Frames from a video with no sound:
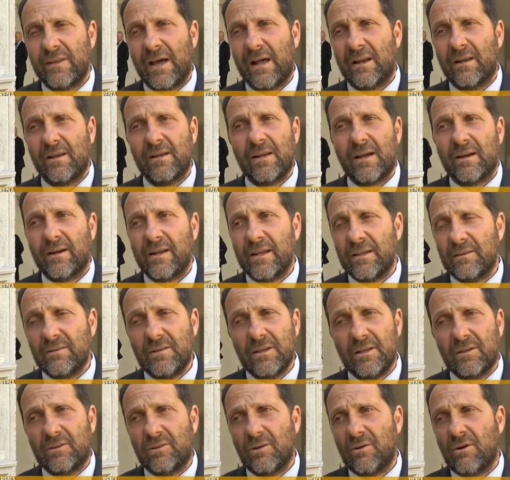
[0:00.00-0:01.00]
dal
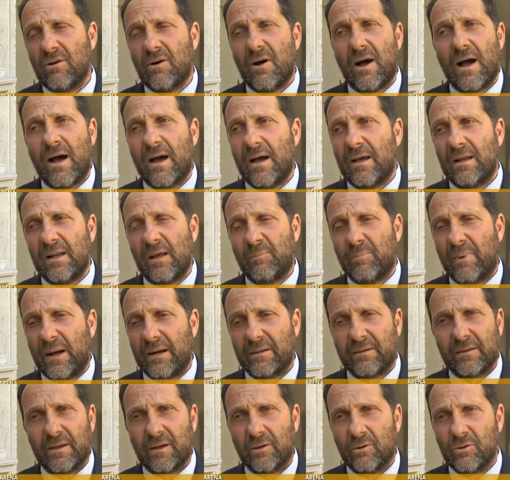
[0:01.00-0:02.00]
reddito alla
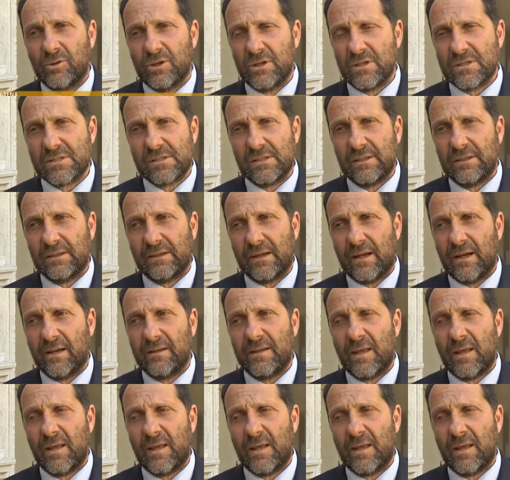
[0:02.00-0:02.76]
parte agonistica